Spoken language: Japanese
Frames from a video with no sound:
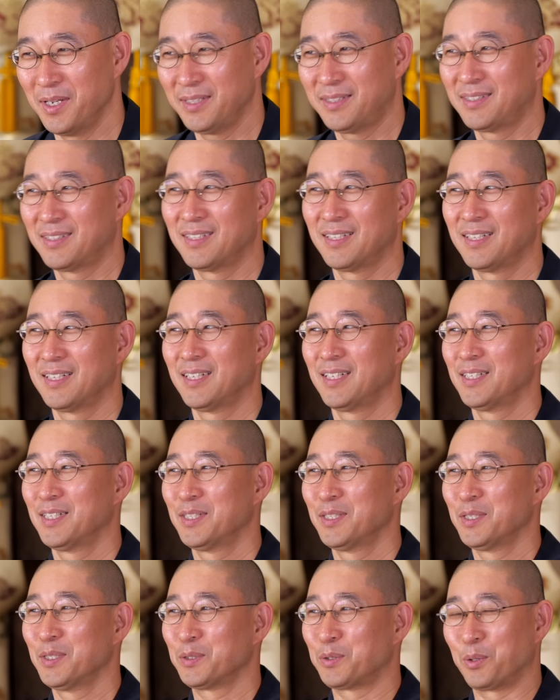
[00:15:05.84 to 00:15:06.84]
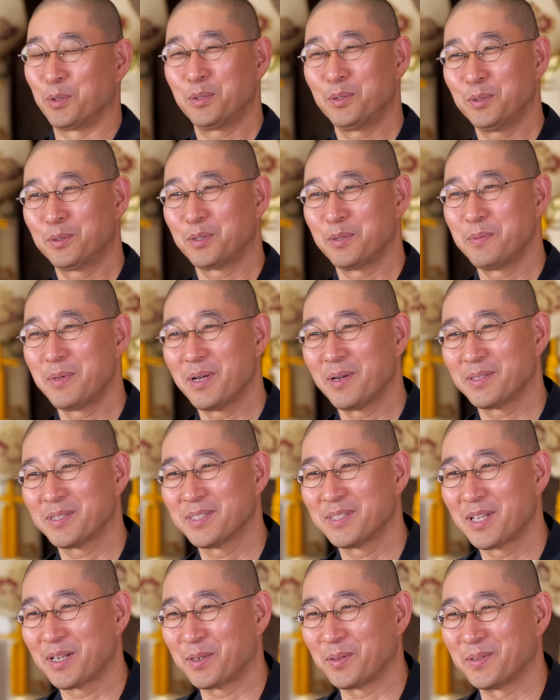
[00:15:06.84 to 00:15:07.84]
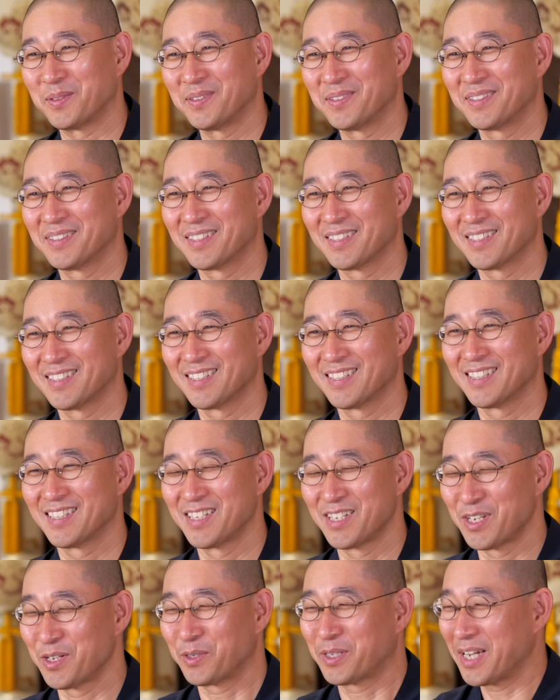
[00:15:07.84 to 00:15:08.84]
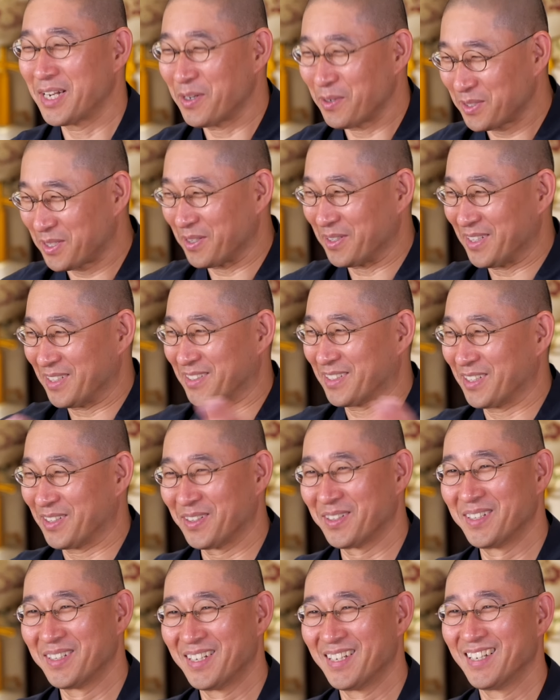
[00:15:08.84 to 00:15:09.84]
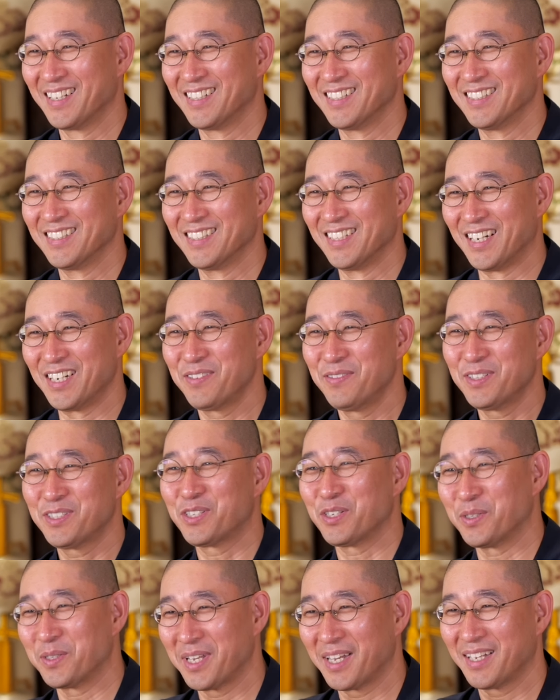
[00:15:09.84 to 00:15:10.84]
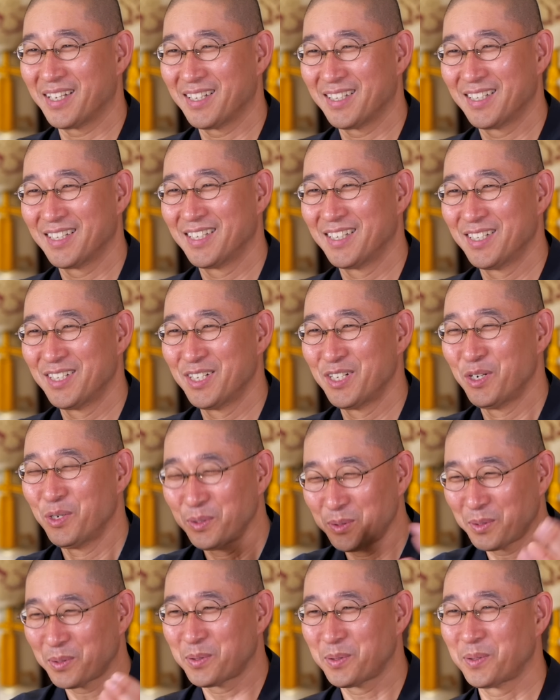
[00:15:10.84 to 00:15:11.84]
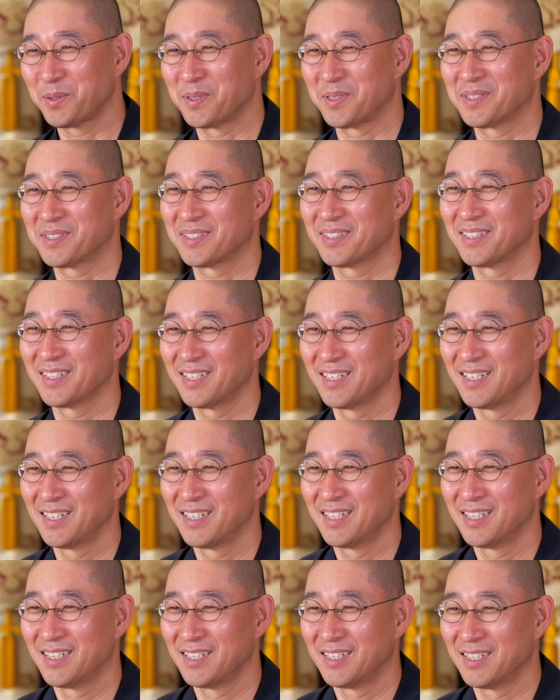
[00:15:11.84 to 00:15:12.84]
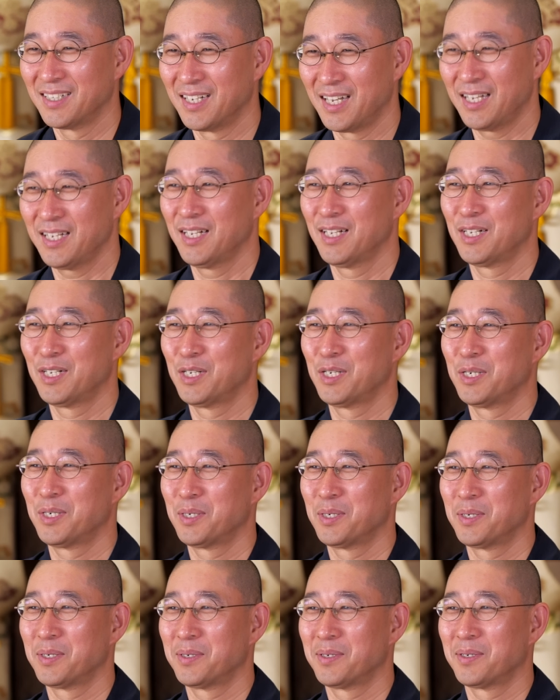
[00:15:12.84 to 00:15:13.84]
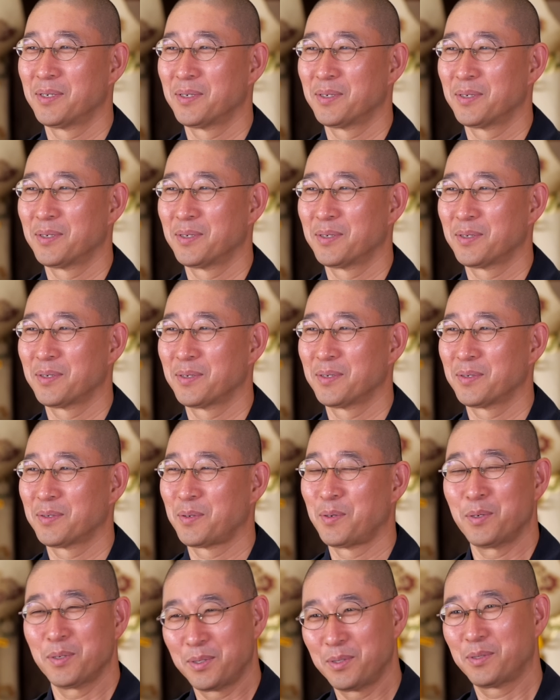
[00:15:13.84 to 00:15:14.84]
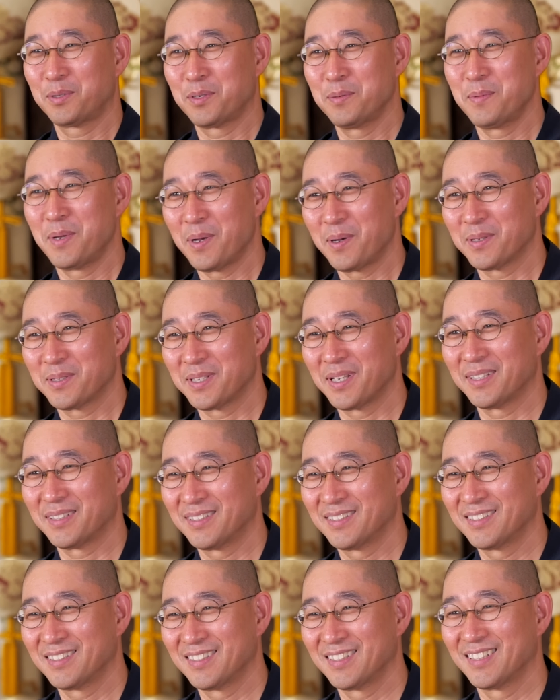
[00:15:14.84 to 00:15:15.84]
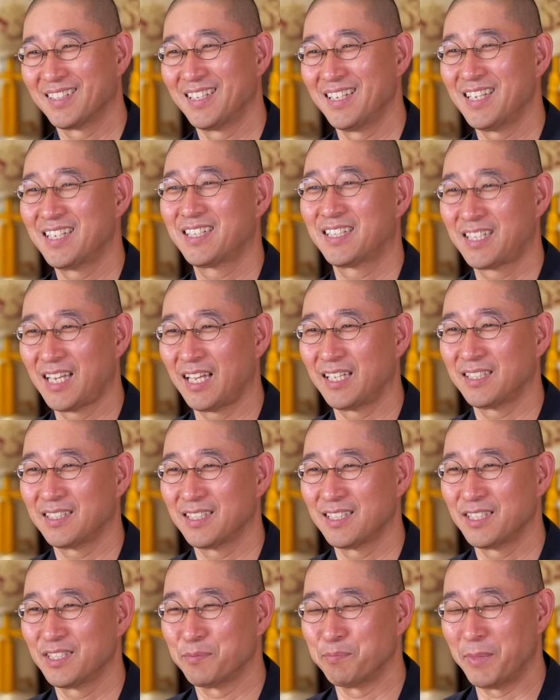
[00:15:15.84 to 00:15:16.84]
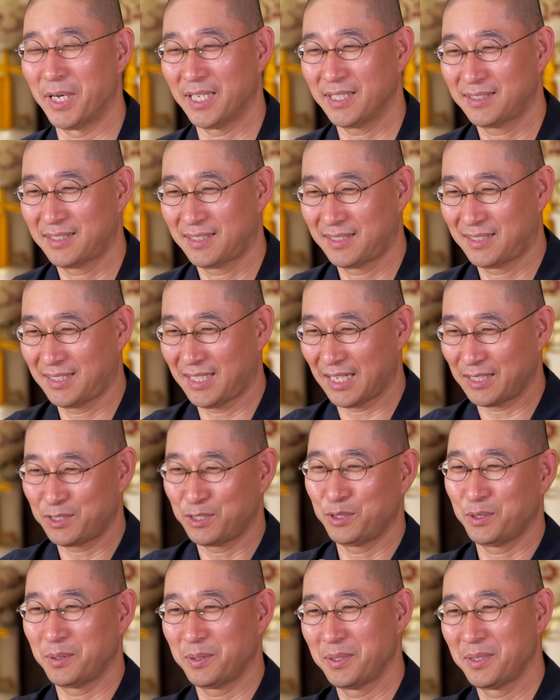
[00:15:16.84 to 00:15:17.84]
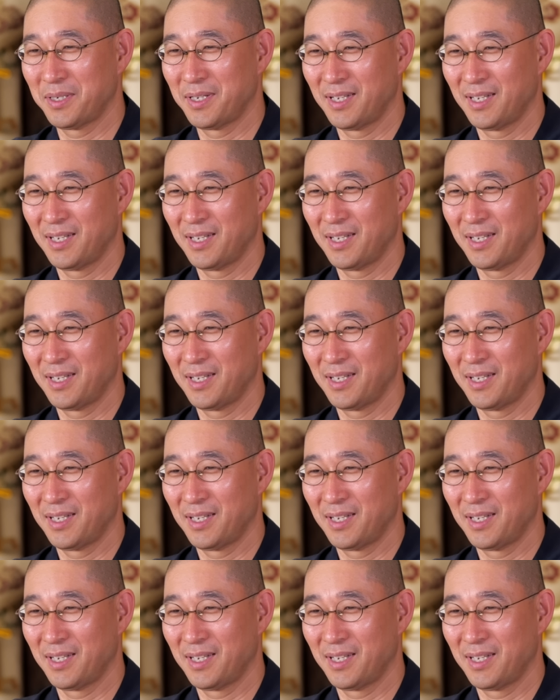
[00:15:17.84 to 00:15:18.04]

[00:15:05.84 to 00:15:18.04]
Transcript: えどういう組み合わせだろう余計なお世話ですけど。ありますよね。ほんとそうです。えこういう組み合わせ。一見、全く